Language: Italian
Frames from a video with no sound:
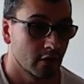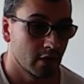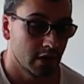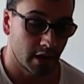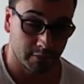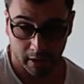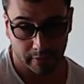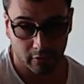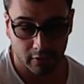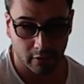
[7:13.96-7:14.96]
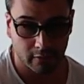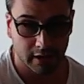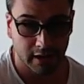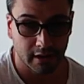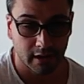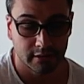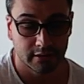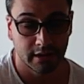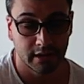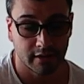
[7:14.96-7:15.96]
La mia paura qual era?
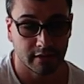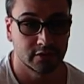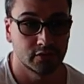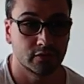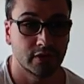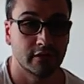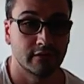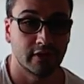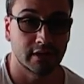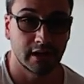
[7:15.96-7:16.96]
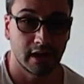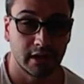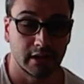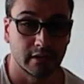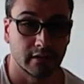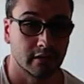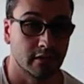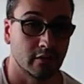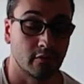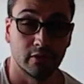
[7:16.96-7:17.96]
Nella stagione invernale
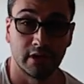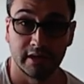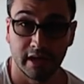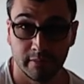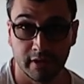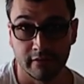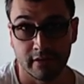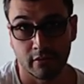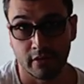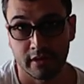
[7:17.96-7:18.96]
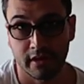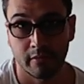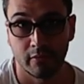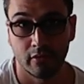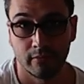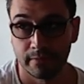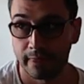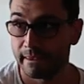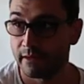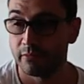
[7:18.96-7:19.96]
eh, con le nebbie, visto che siamo
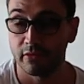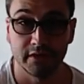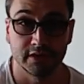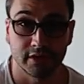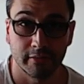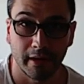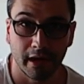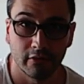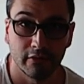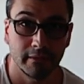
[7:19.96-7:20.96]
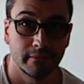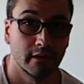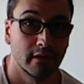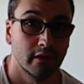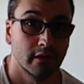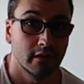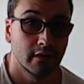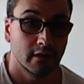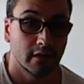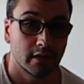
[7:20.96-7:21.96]
in provincia di Padova,
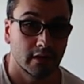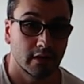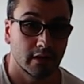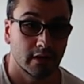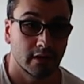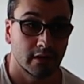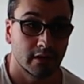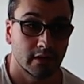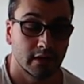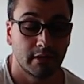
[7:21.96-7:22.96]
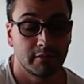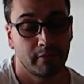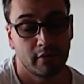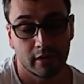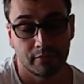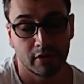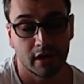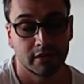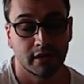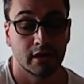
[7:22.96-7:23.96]
e la mia paura più
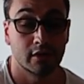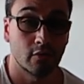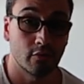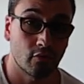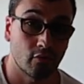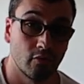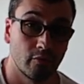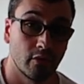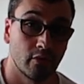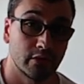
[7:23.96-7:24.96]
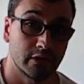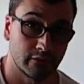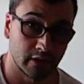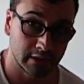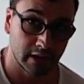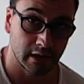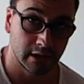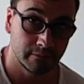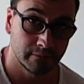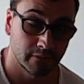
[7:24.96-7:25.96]
grande era il consumo
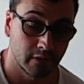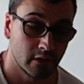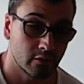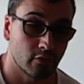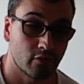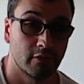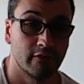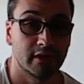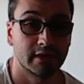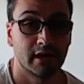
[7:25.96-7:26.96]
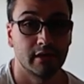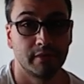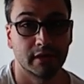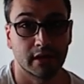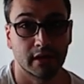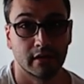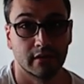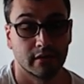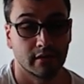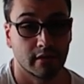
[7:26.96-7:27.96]
invernale. Consumo invernale
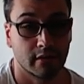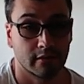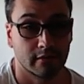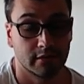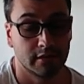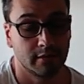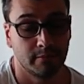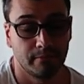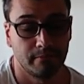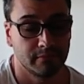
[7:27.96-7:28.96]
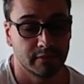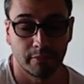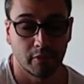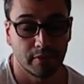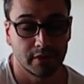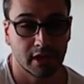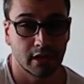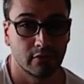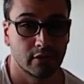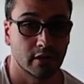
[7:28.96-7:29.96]
perché eh, le, le, pompe di
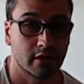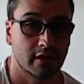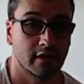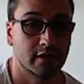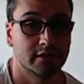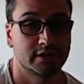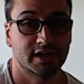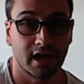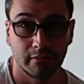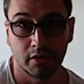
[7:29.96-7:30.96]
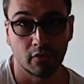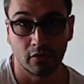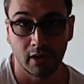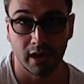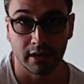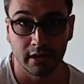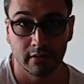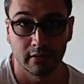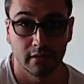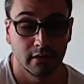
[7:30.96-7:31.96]
calore che eh, scambiano con l'aria
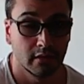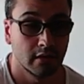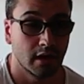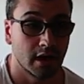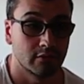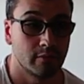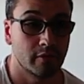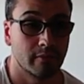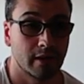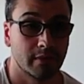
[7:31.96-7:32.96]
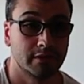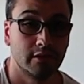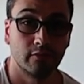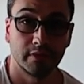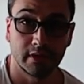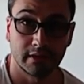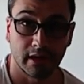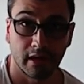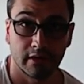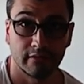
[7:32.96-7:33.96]
hanno il problema
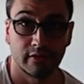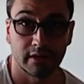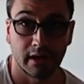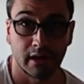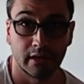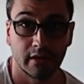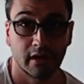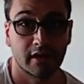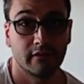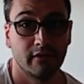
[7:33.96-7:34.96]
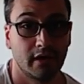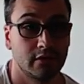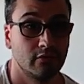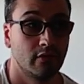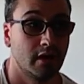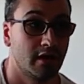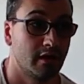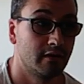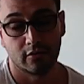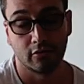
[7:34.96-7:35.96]
dell'umidità invernale che vanno
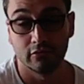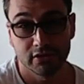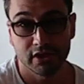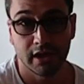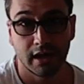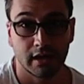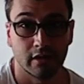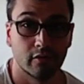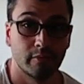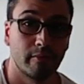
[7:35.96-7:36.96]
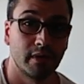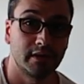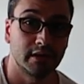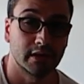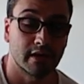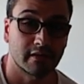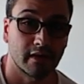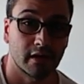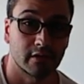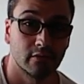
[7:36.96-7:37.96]
a congelare il gruppo batteria
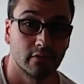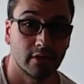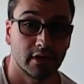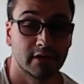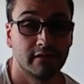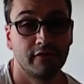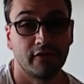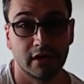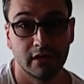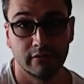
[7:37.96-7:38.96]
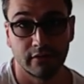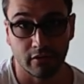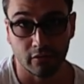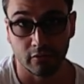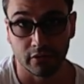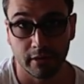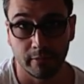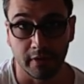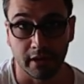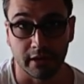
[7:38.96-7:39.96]
esterno e deve fare l'inversione
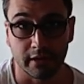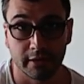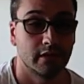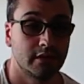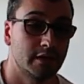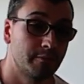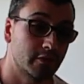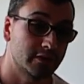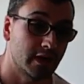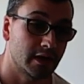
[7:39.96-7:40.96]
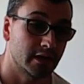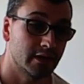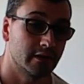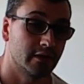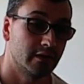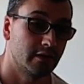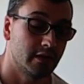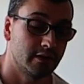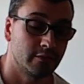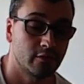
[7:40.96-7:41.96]
per riportare
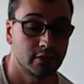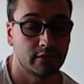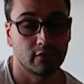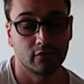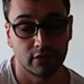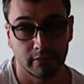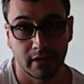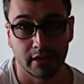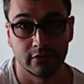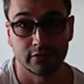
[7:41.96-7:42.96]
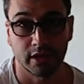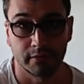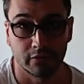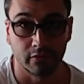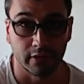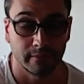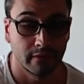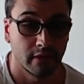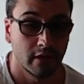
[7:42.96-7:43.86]
in condizioni ottimali lo scambiatore.